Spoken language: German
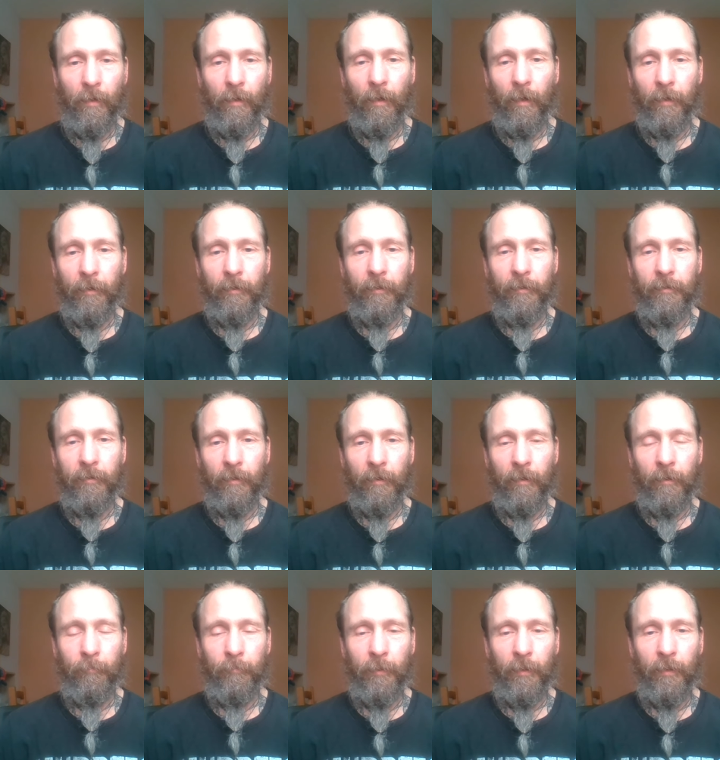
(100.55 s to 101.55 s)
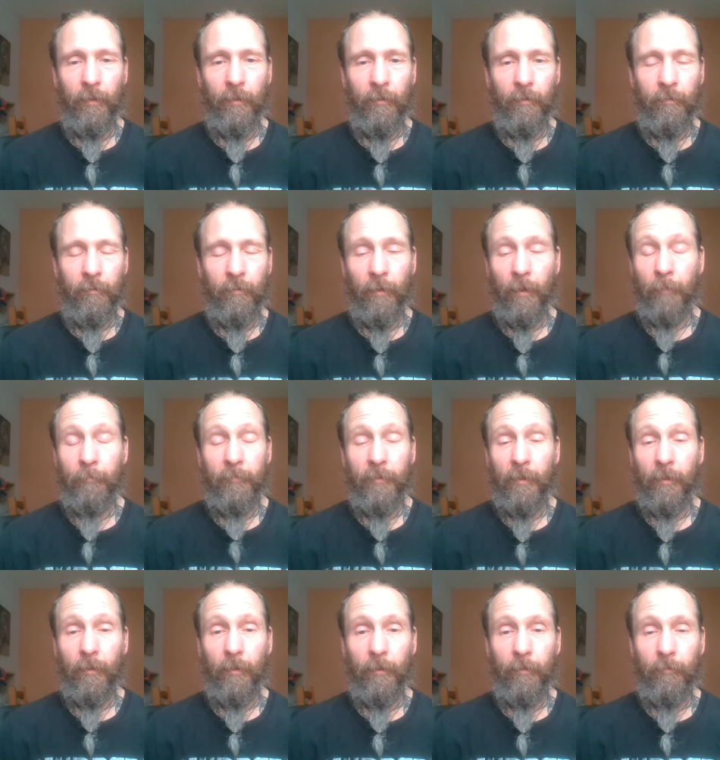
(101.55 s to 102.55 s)
Eine Therapie haben sie
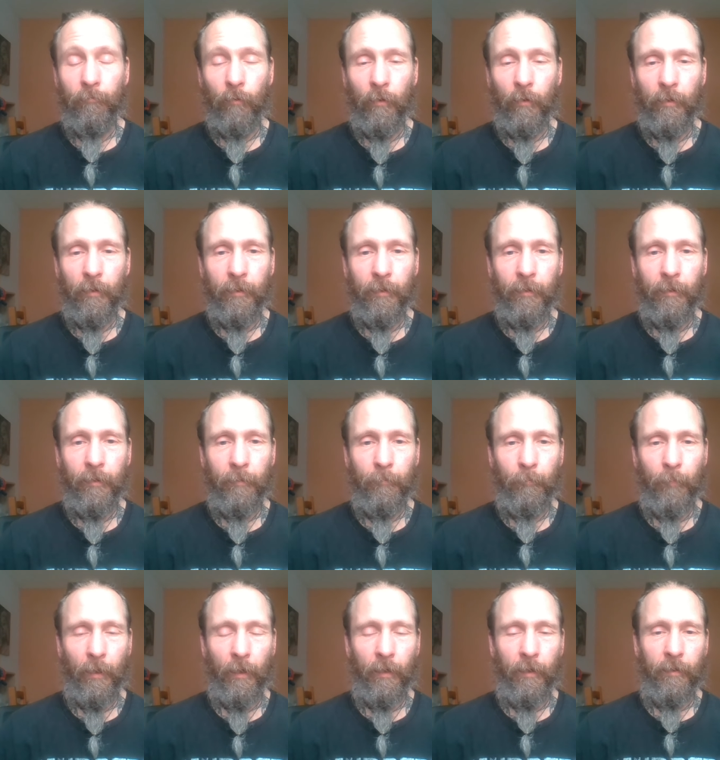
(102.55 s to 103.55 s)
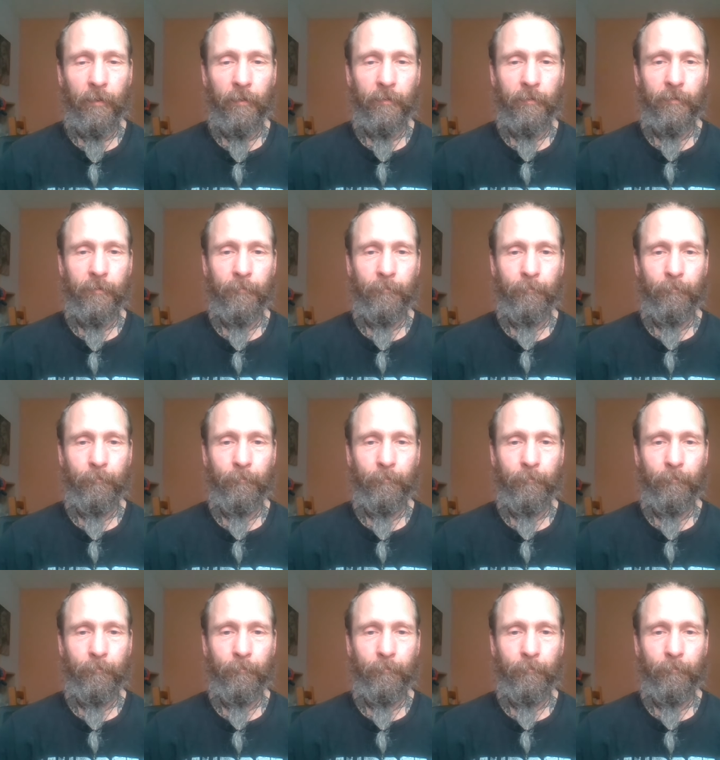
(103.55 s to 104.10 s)
nicht wirklich parat.